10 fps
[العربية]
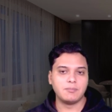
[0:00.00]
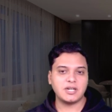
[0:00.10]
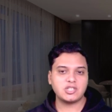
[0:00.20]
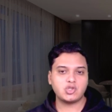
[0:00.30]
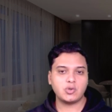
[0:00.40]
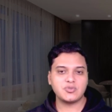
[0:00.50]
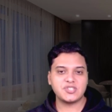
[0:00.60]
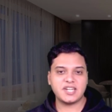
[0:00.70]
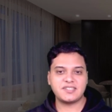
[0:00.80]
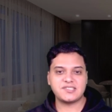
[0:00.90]
منشور
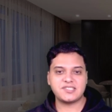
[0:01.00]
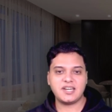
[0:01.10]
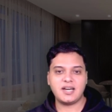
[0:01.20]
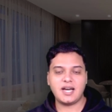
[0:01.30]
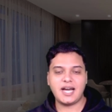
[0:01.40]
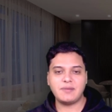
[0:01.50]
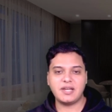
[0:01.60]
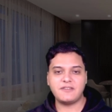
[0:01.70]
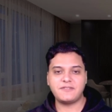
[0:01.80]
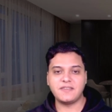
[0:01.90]
وزارة الصحة
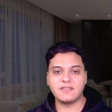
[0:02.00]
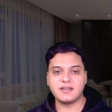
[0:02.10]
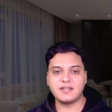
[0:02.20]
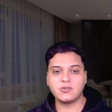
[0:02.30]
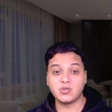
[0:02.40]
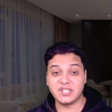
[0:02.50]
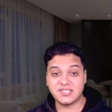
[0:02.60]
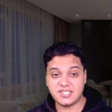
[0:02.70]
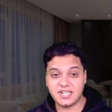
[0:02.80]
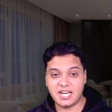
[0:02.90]
حمل في ظاهره
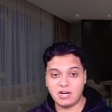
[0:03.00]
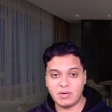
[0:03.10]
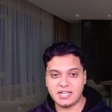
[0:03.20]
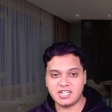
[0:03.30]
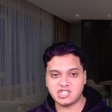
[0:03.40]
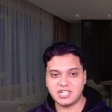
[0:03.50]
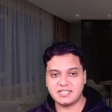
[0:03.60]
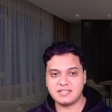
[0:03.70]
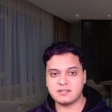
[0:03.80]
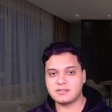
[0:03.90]
النصيحة
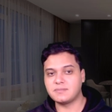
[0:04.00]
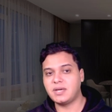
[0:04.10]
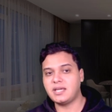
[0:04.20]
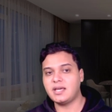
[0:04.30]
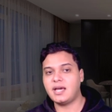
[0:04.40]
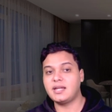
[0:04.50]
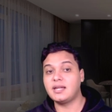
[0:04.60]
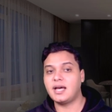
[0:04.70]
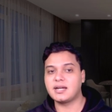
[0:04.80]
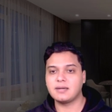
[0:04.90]
والإرشادات الطبية
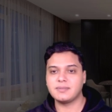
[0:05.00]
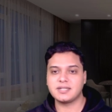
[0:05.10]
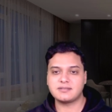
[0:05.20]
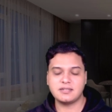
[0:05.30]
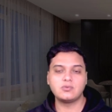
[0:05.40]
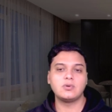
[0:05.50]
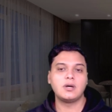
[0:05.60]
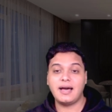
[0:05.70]
إلا أن باطنه